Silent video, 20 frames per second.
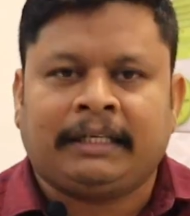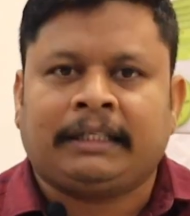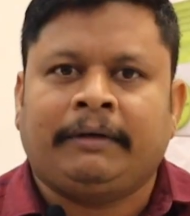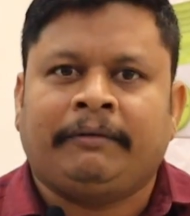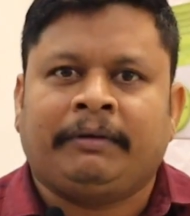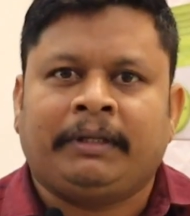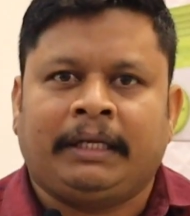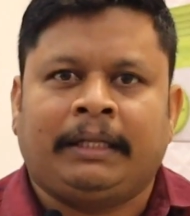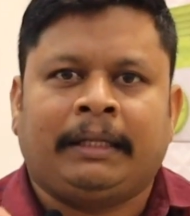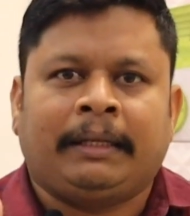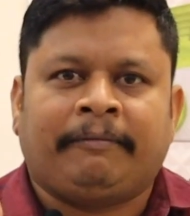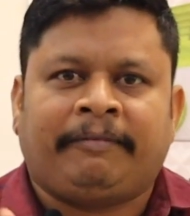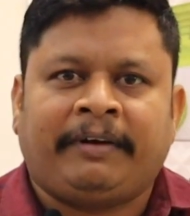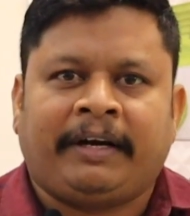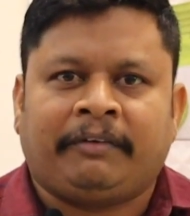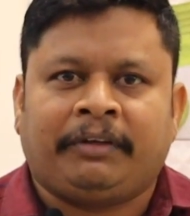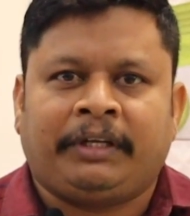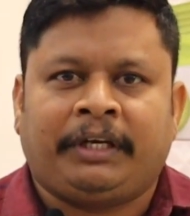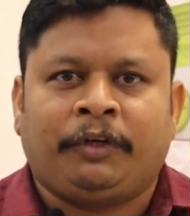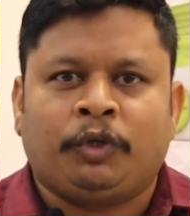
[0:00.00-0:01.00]
இடத்துலையும் வந்து இந்த
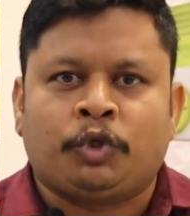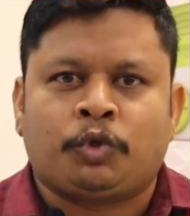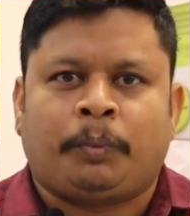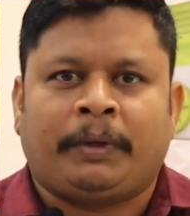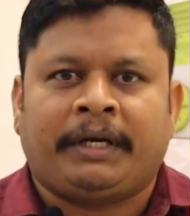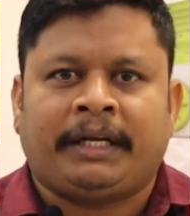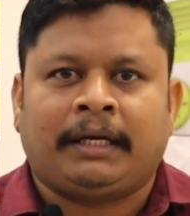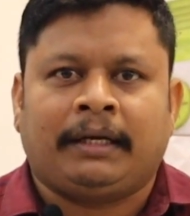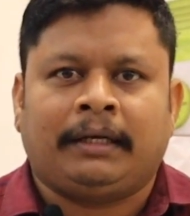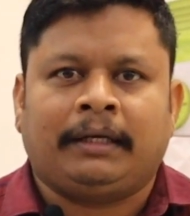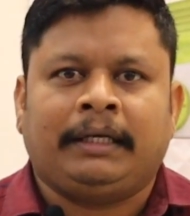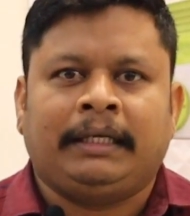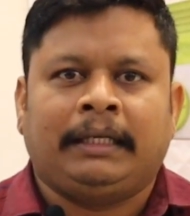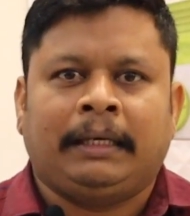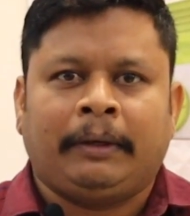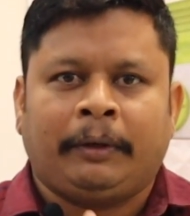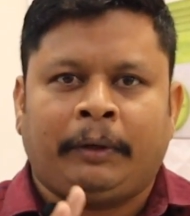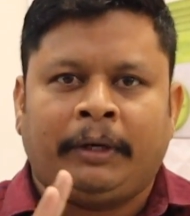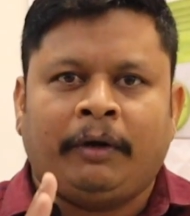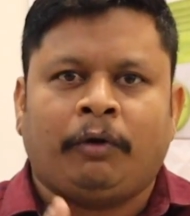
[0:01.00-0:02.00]
ஃபேன் வந்து நீங்கள் யூஸ் பண்ணிக்கலாம்
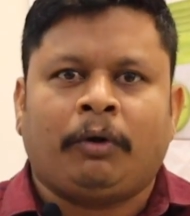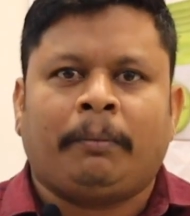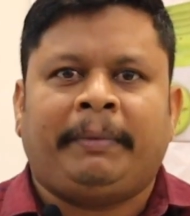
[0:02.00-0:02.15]
இதில் என்ன